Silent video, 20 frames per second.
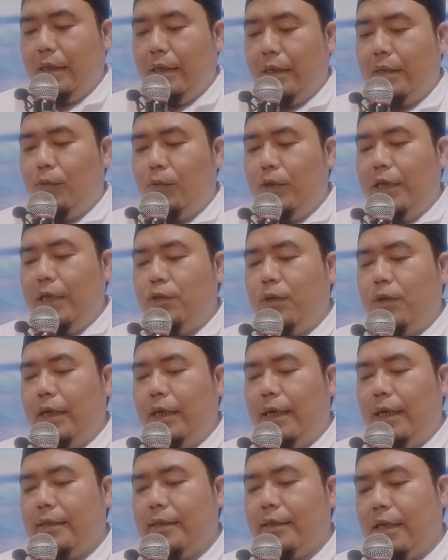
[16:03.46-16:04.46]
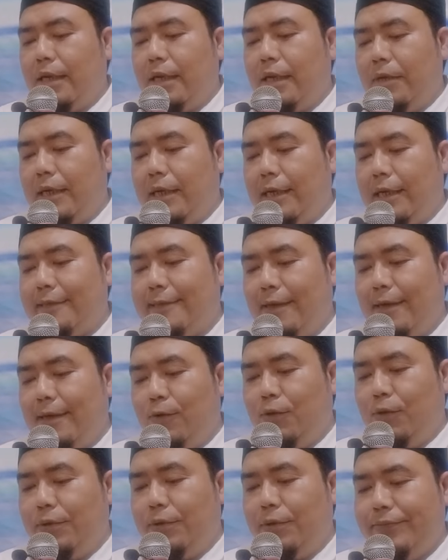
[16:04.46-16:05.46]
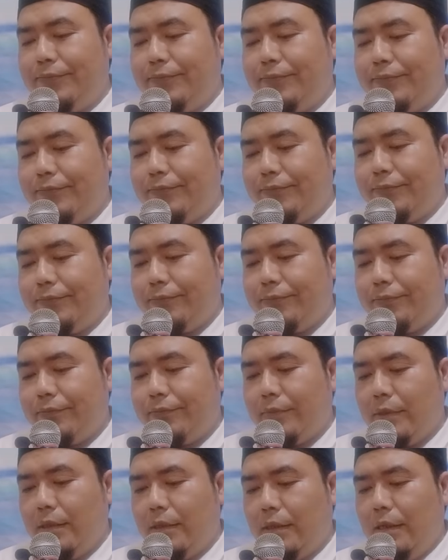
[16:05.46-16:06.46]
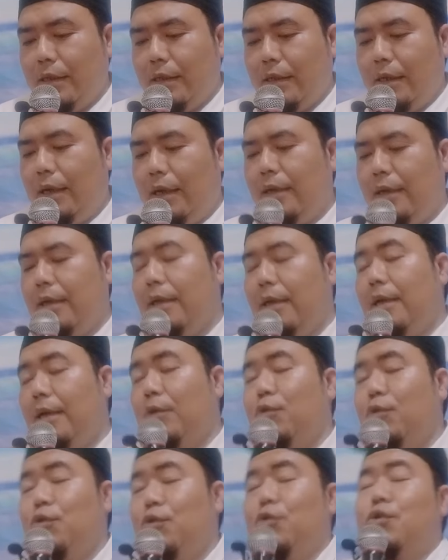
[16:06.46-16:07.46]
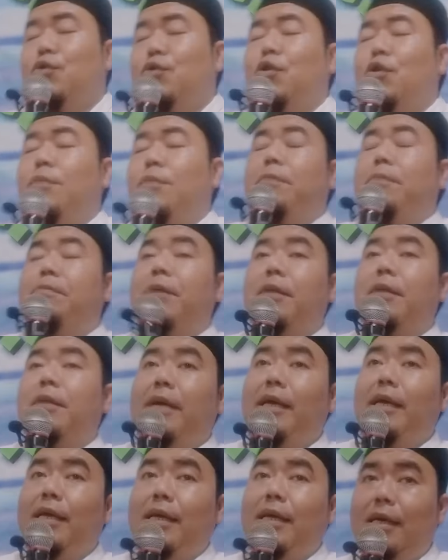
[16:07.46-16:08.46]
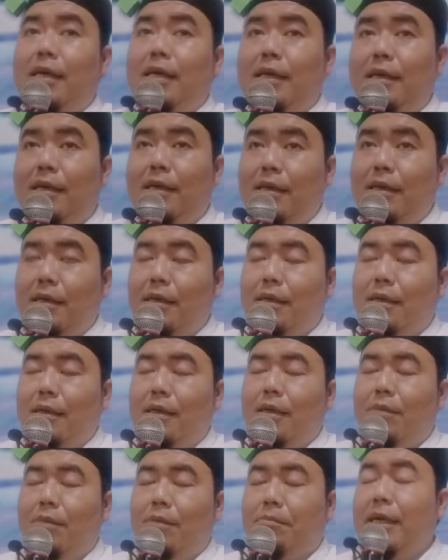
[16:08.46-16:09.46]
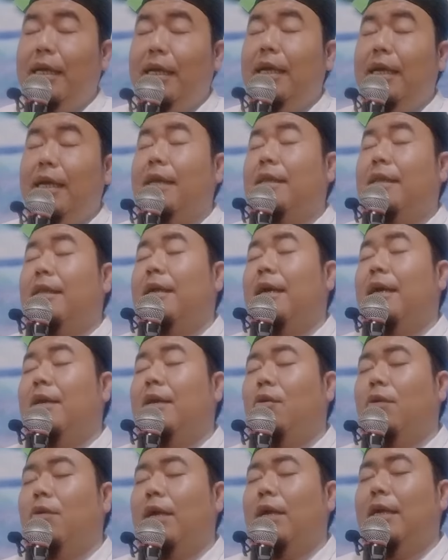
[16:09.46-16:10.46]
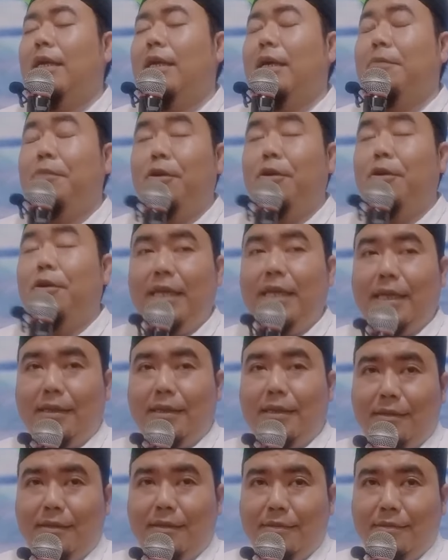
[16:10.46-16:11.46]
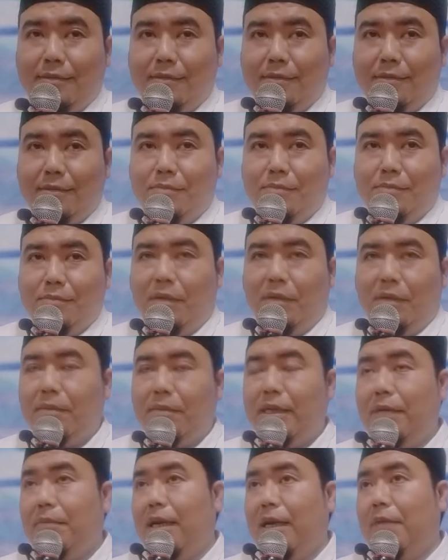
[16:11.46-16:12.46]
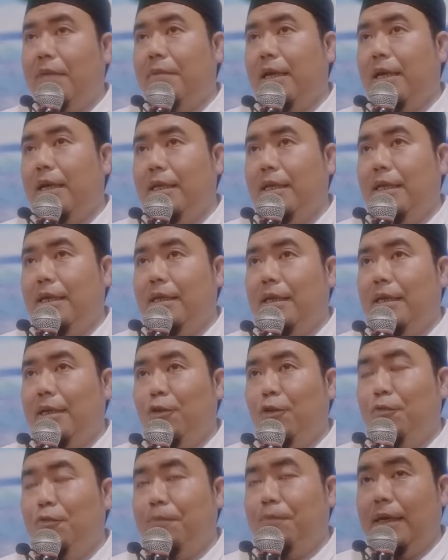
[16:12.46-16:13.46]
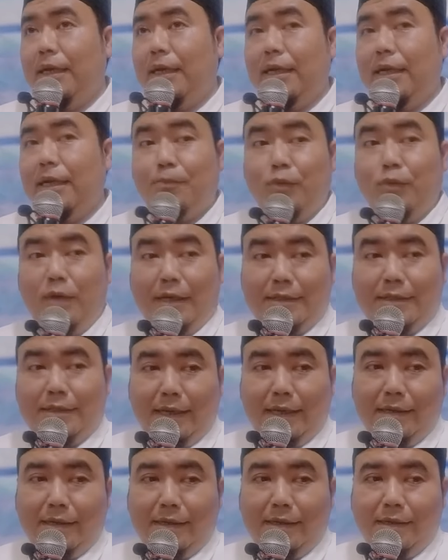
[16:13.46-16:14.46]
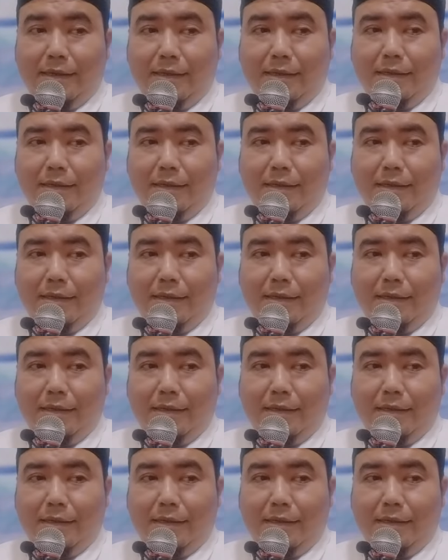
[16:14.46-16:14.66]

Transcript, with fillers: Kemudian juga di antara berkah sahur adalah untuk memperbaiki mengingatkan orang yang belum niat. Namanya malam harinya dia lupa niat puasa.